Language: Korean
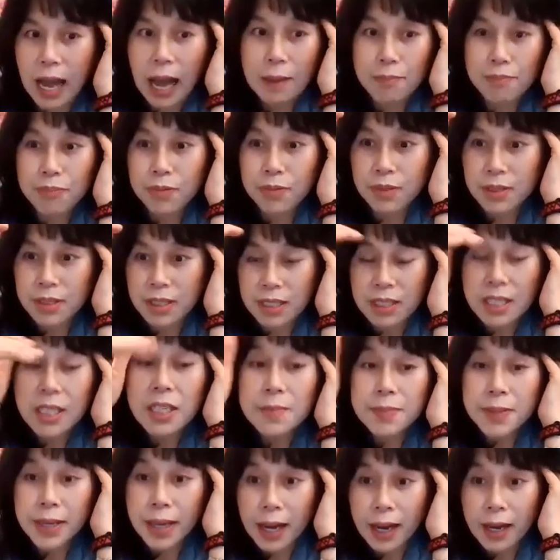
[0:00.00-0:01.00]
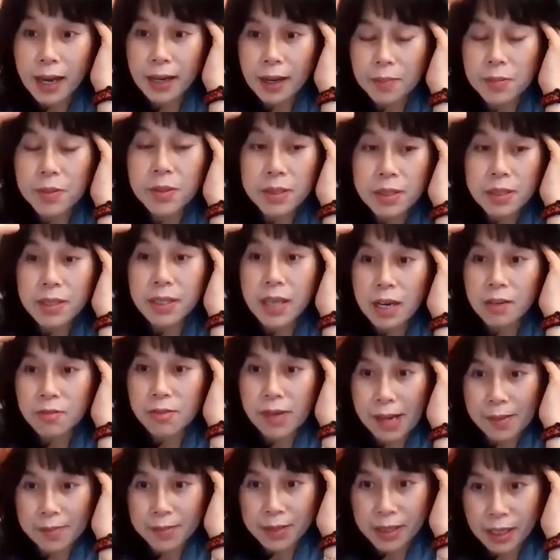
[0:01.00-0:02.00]
앞으로는 이제 팁이야. 앞으로는 그렇게 하고
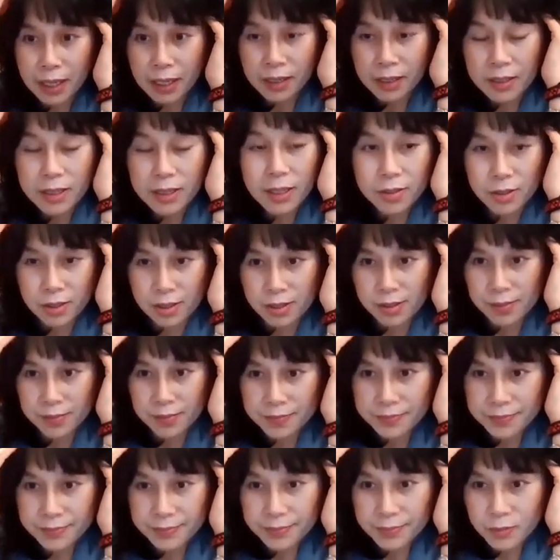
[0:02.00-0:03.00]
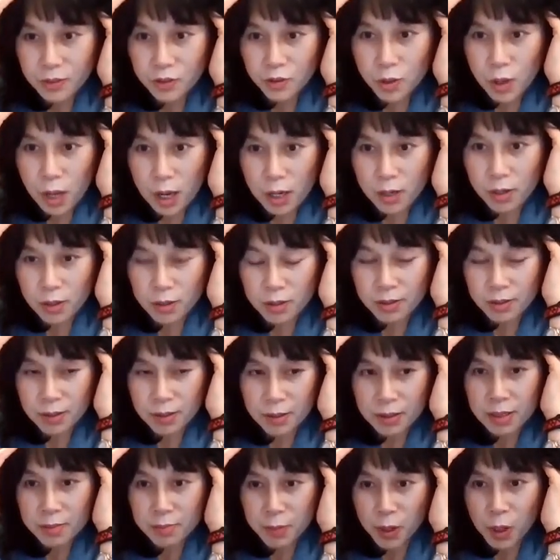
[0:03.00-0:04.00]
가면 돼. 그래서 중요한 건
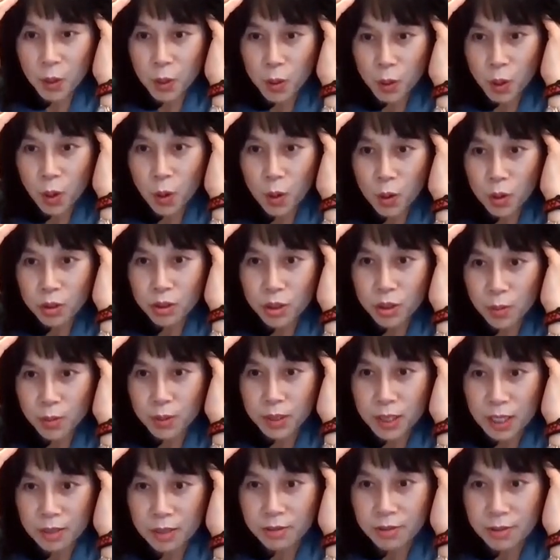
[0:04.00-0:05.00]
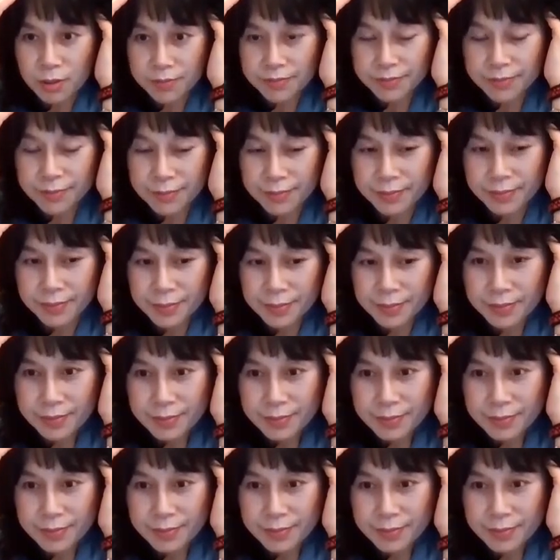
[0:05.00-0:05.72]
네. 예. 결론 들어보자고. 음.